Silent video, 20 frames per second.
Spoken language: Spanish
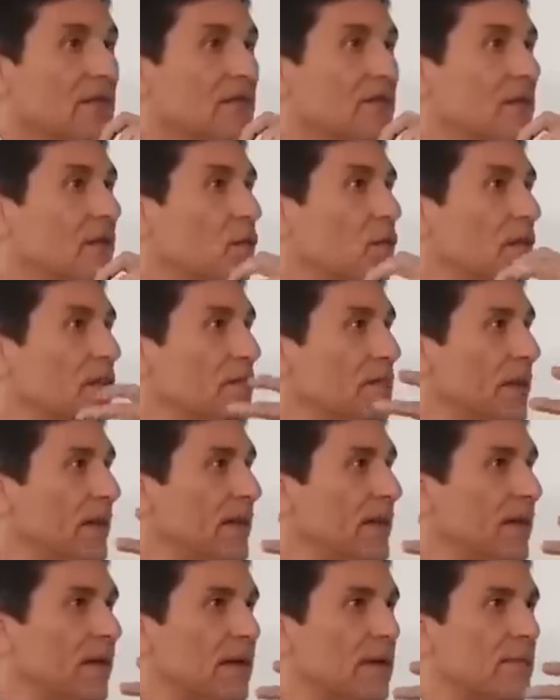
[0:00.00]
Si no es
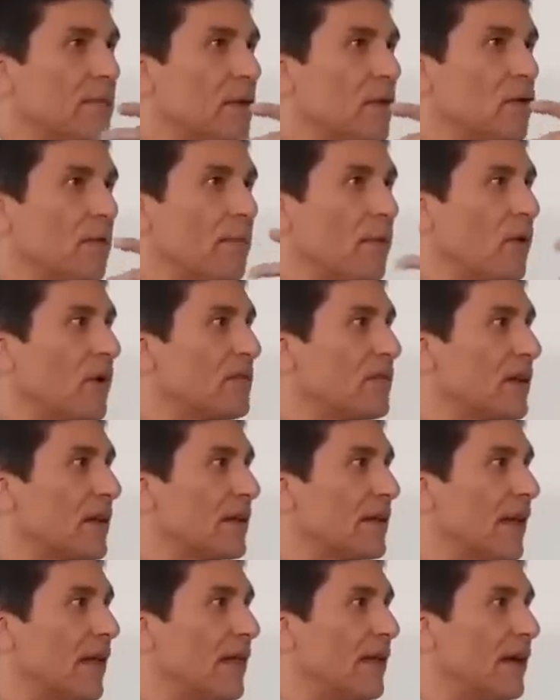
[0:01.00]
pendiente porque no puedo
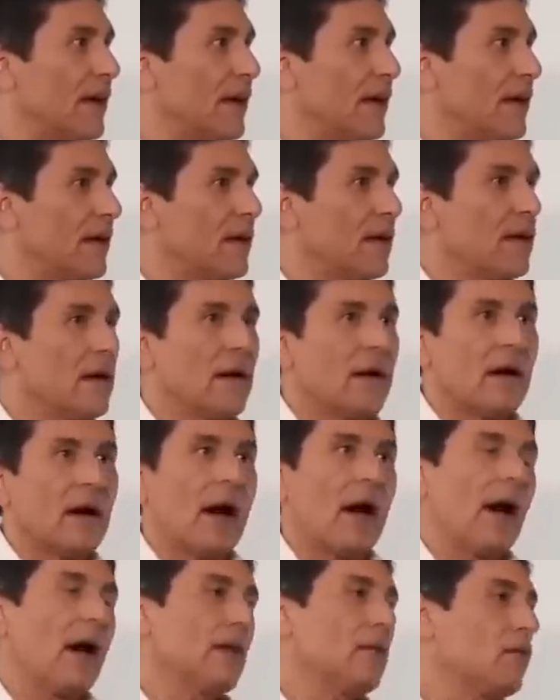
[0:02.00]
hacer nada,
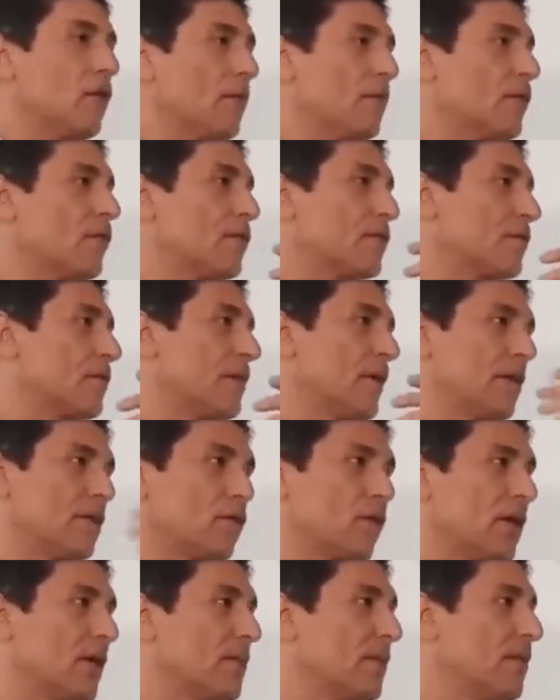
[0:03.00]
ah, no, pues los
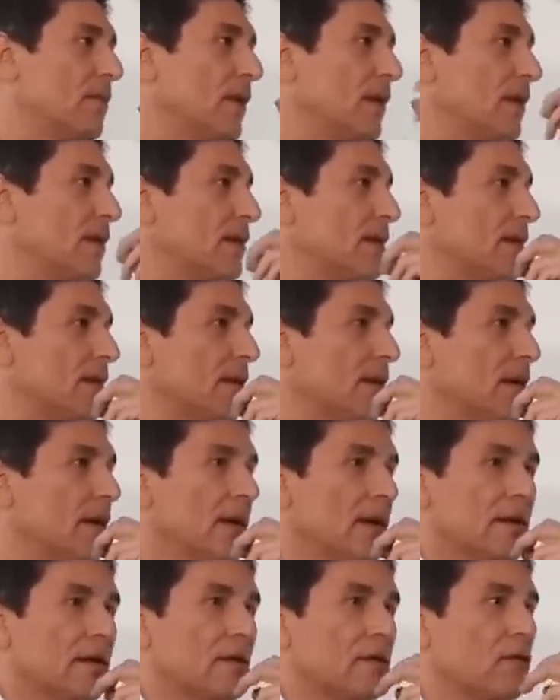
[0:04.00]
quito de mi mente.
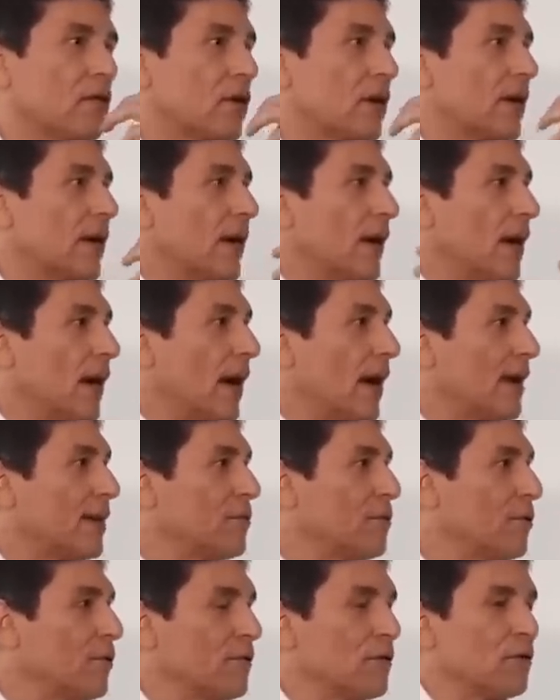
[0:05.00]
Digo, ¿qué
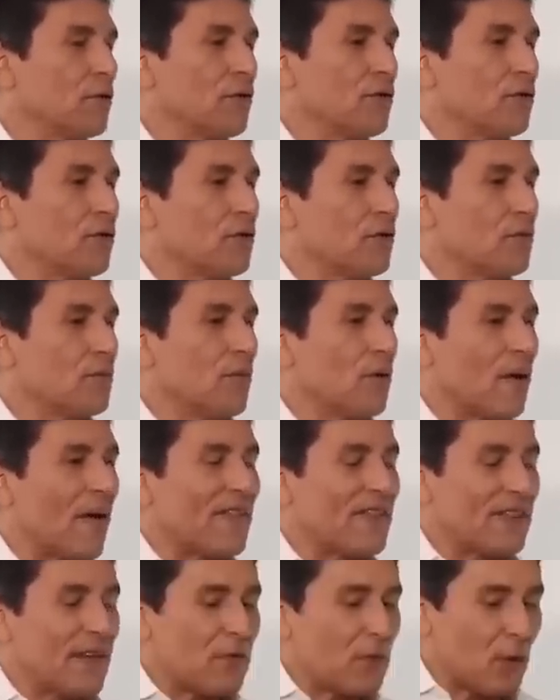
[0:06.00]
gano? Yo
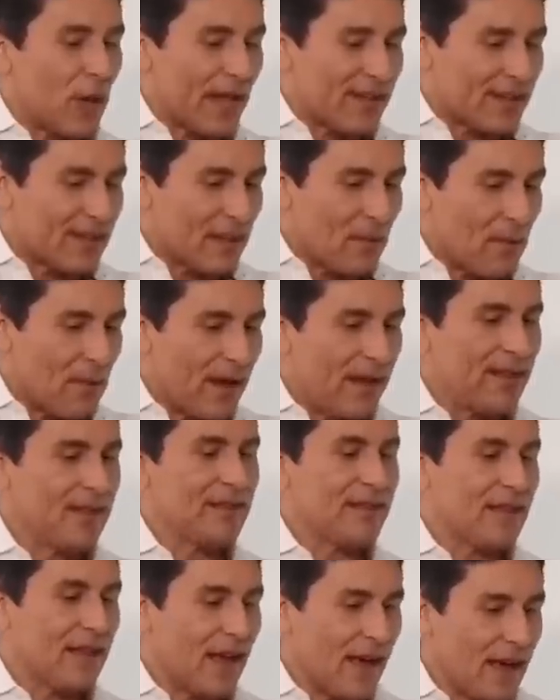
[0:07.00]
durante, durante
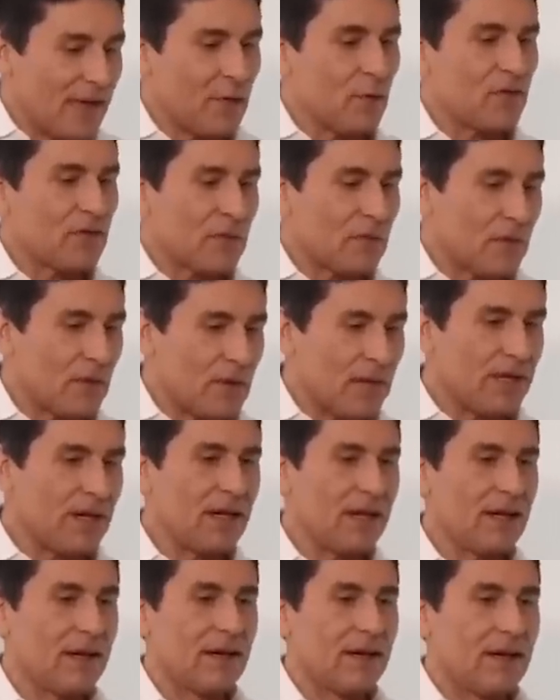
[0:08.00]
20 años de mi
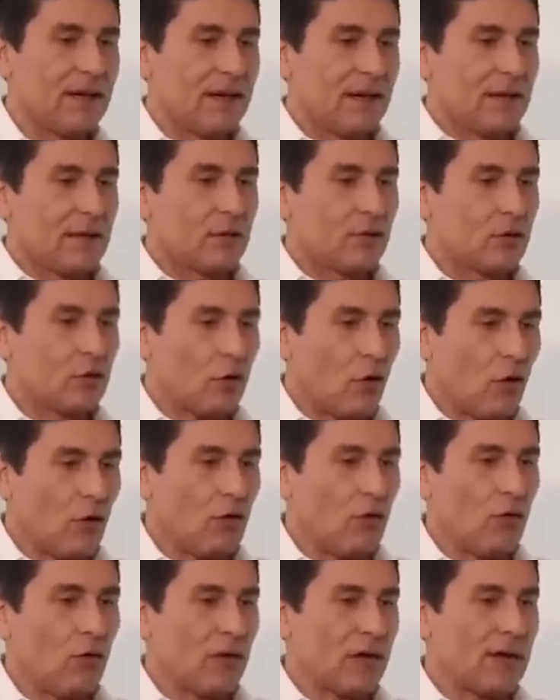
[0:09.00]
vida,
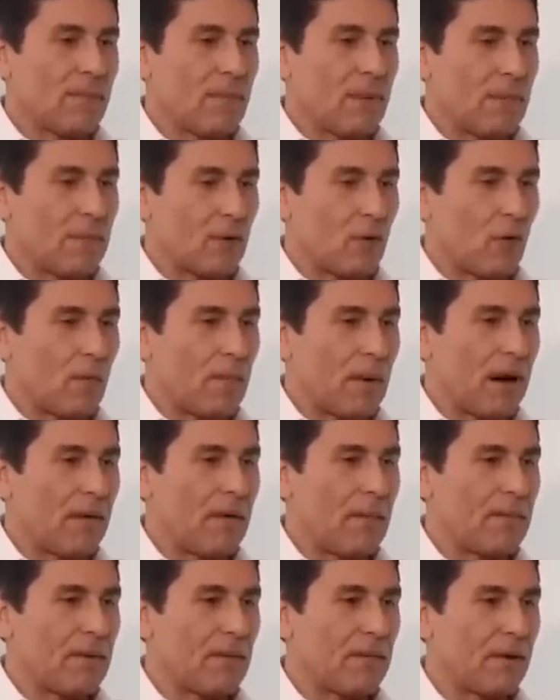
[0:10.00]
todo lo que me
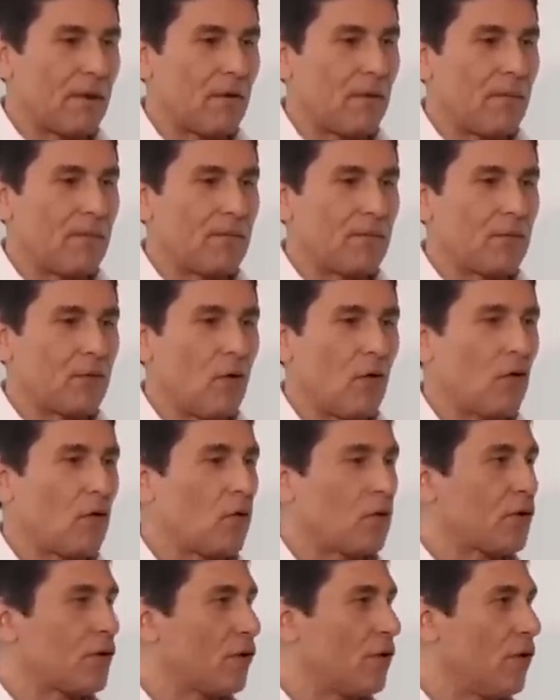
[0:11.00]
preocupaba, primero, no
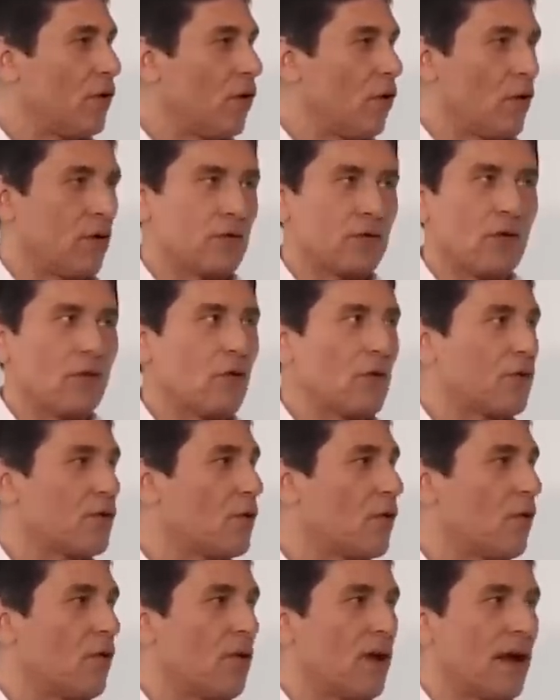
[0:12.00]
ocurrió o no
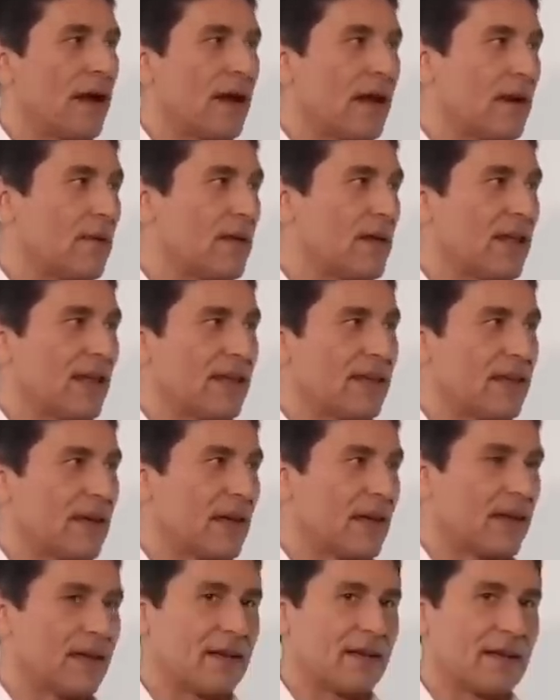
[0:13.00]
ocurrió con la gravedad que
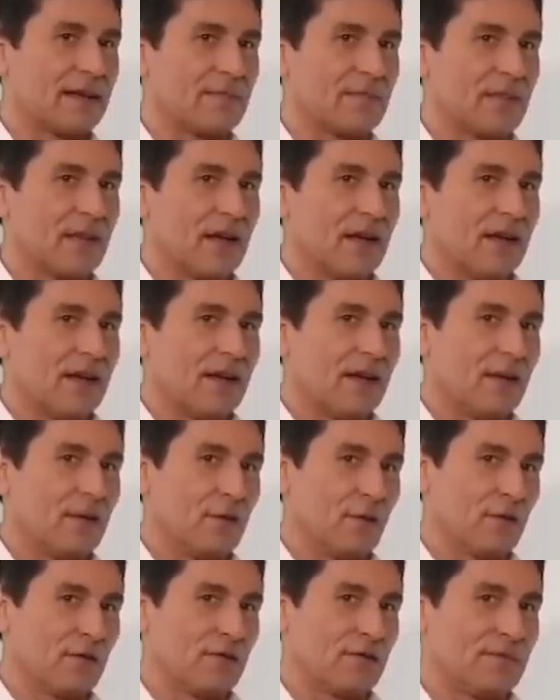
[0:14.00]
creí. Y
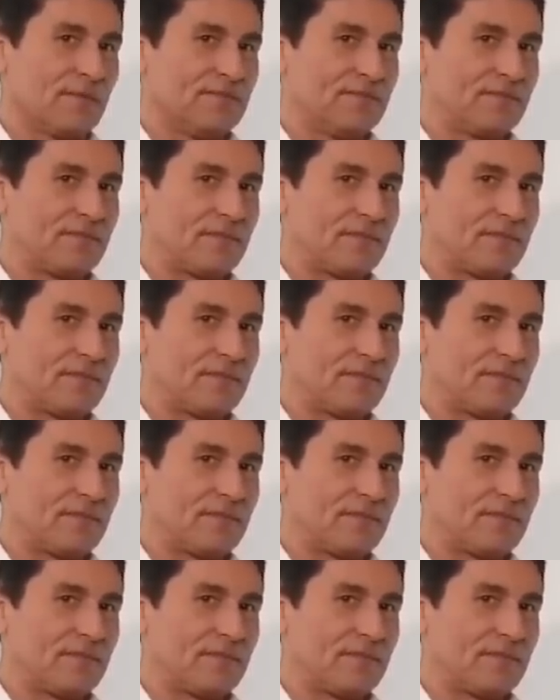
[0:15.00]
dos,